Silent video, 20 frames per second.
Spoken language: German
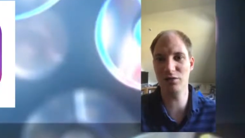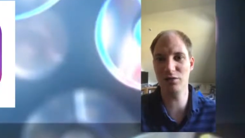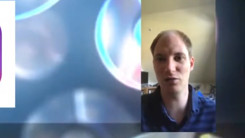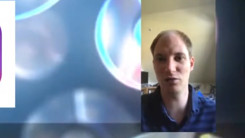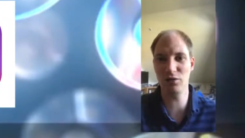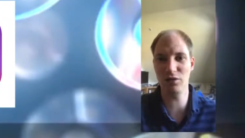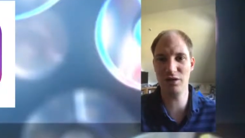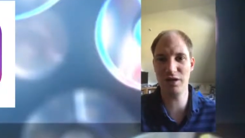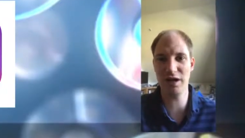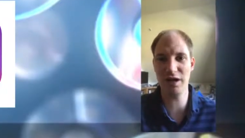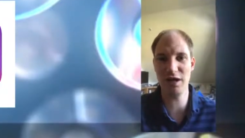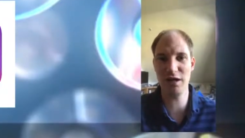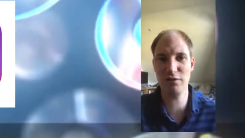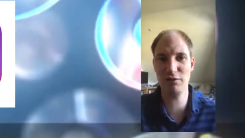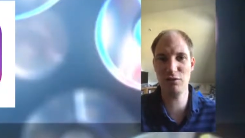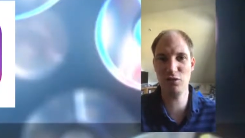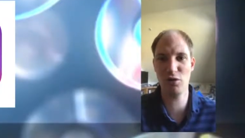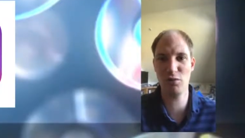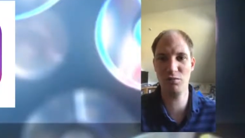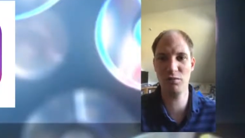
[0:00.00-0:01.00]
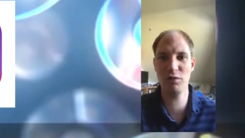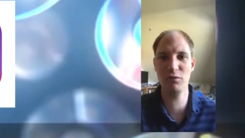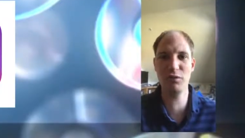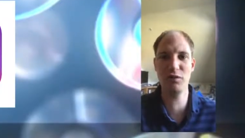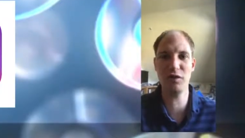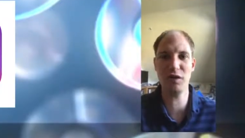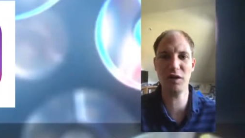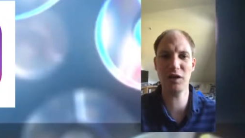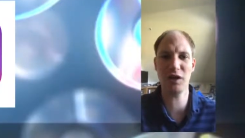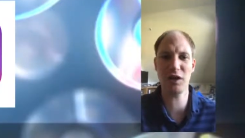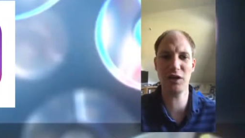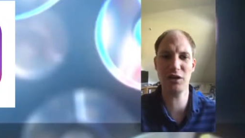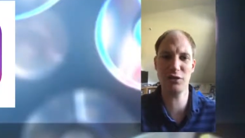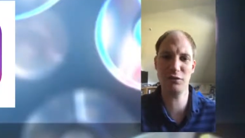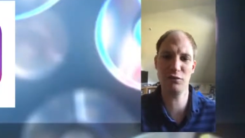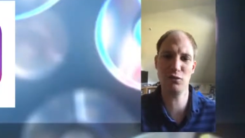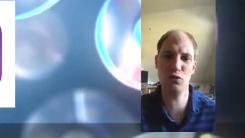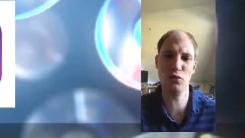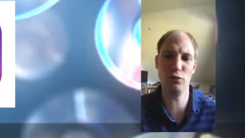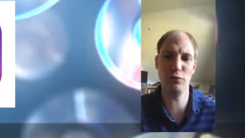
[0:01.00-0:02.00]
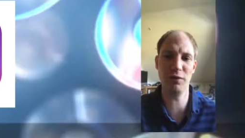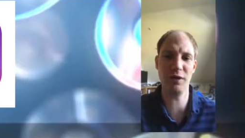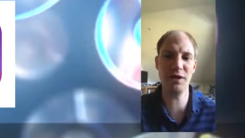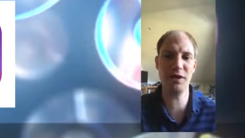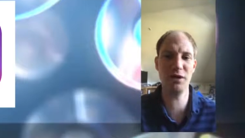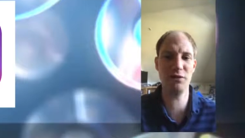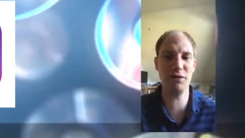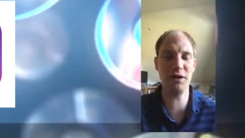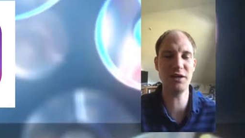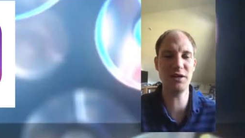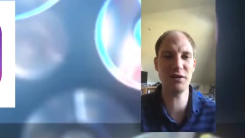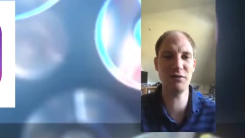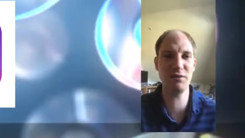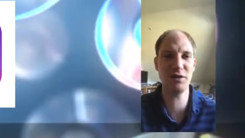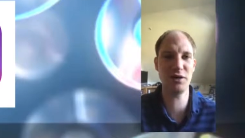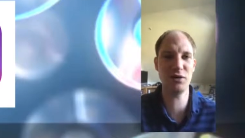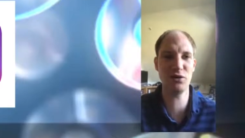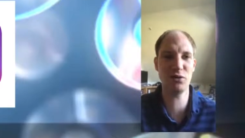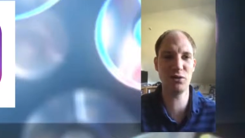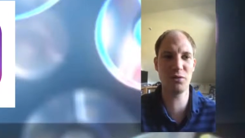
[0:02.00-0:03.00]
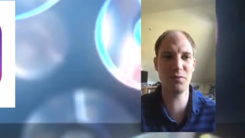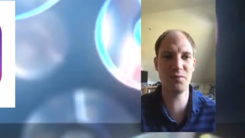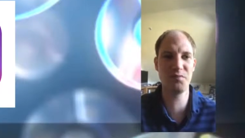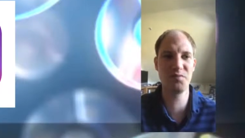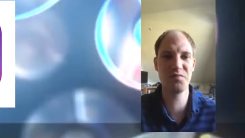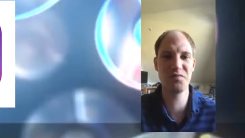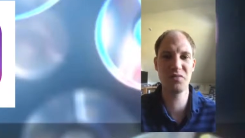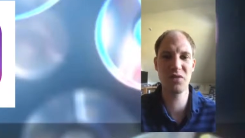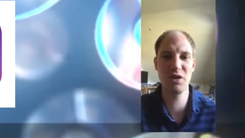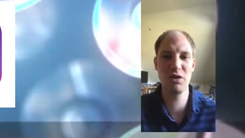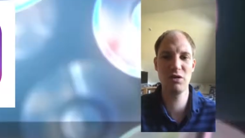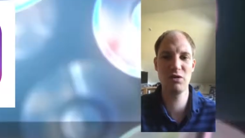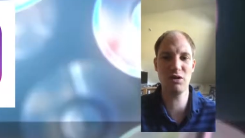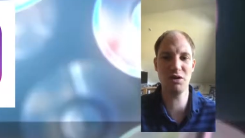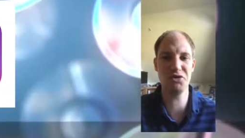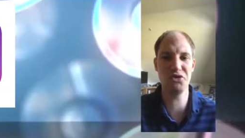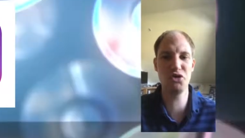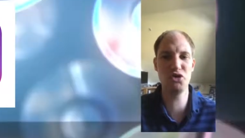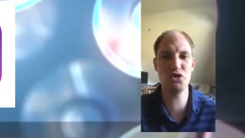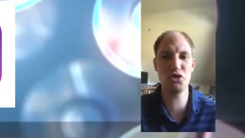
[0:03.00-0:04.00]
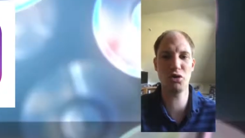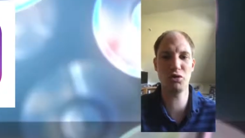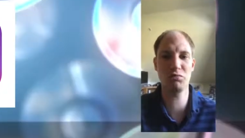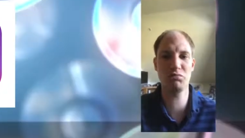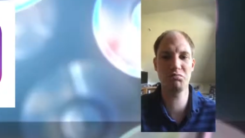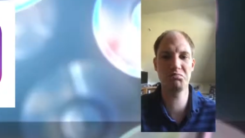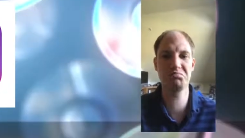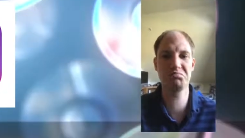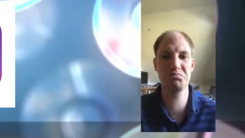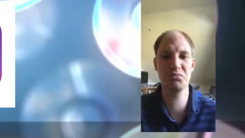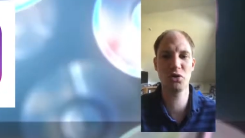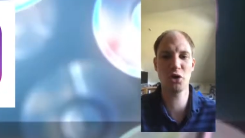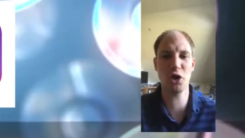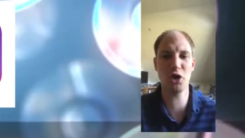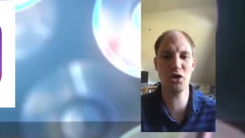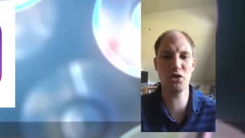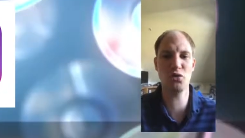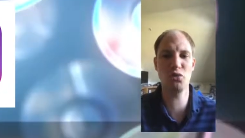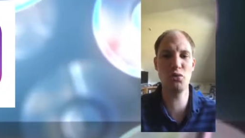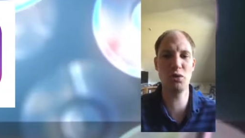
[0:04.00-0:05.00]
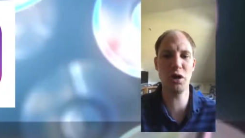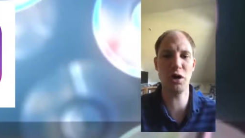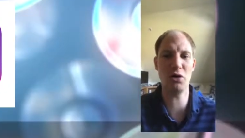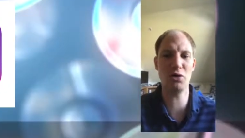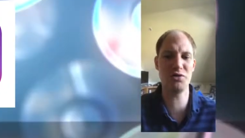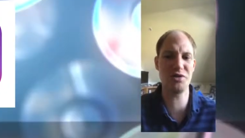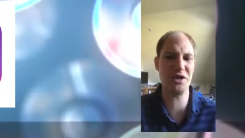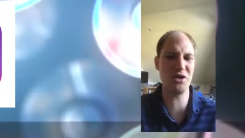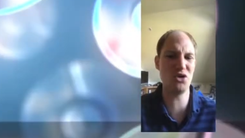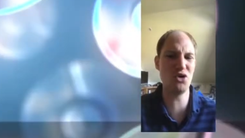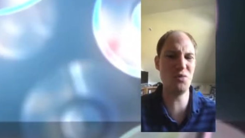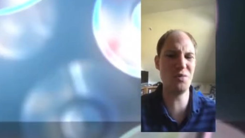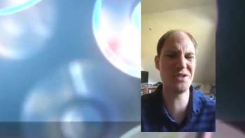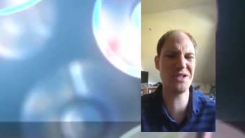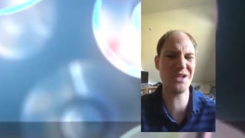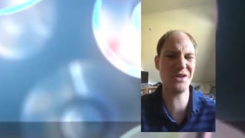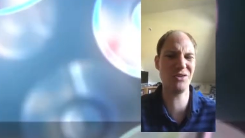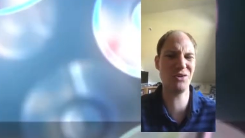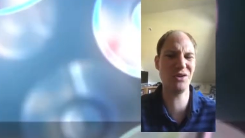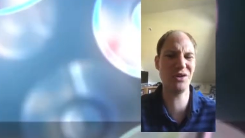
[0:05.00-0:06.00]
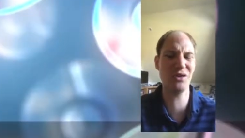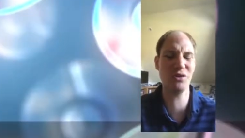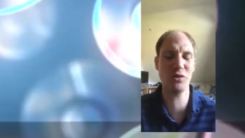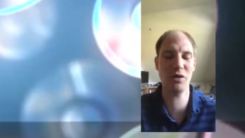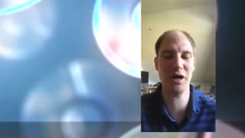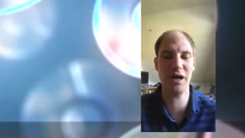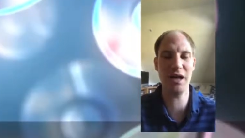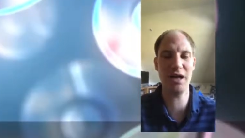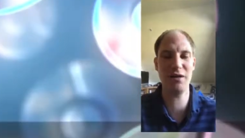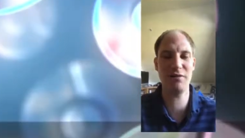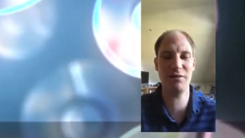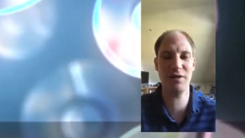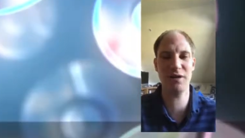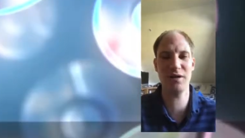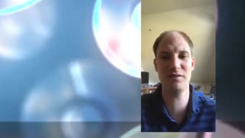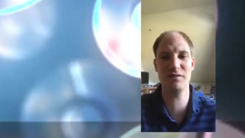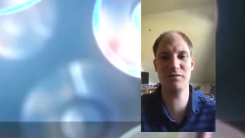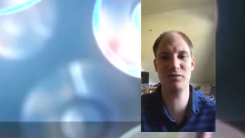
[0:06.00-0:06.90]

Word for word: neuen Gala-Form. Ich finde es eigentlich relativ cool, vor allem die Weiterentwicklung, das sieht schon recht cool aus. Der Typ ist natürlich nicht so geil, weil